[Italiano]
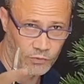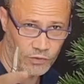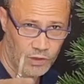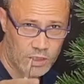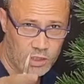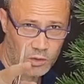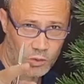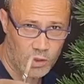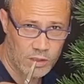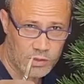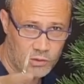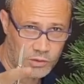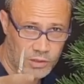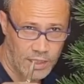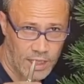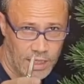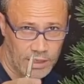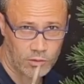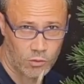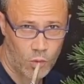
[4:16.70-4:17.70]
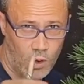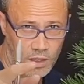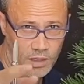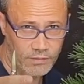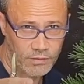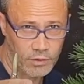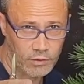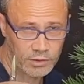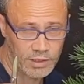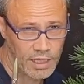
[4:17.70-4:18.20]
visto questo segreto qua
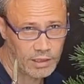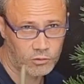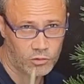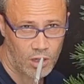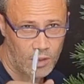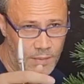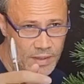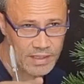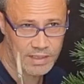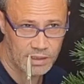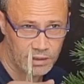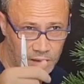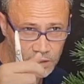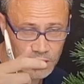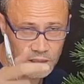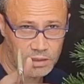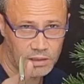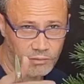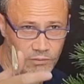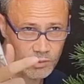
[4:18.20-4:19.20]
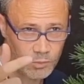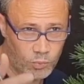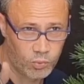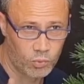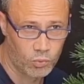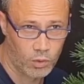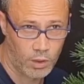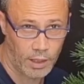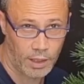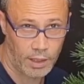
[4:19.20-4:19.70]
che ve l'ho detto oramai sentitevi
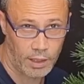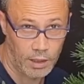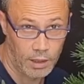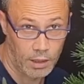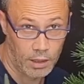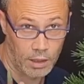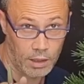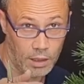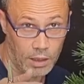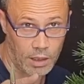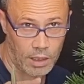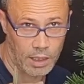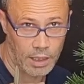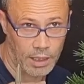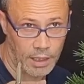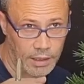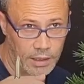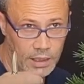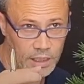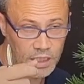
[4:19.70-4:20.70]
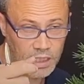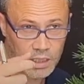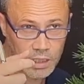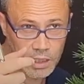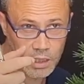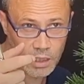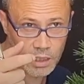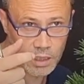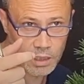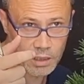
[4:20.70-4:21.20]
pure eh,
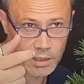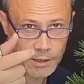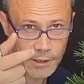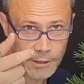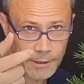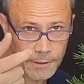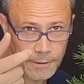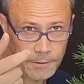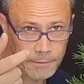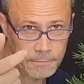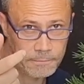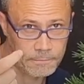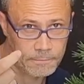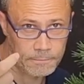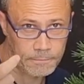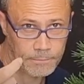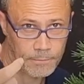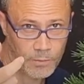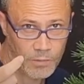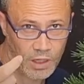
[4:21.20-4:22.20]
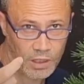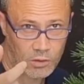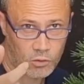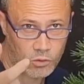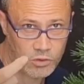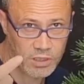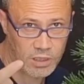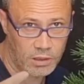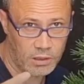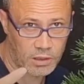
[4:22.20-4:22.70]
in, ehm,
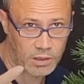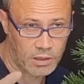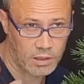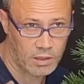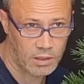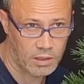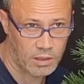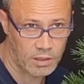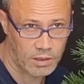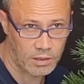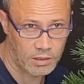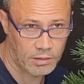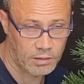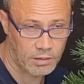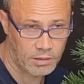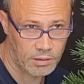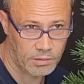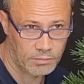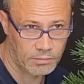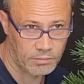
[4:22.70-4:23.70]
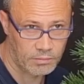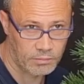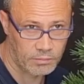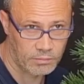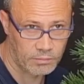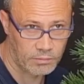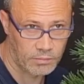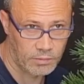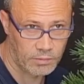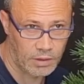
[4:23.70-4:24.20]
così, ehm,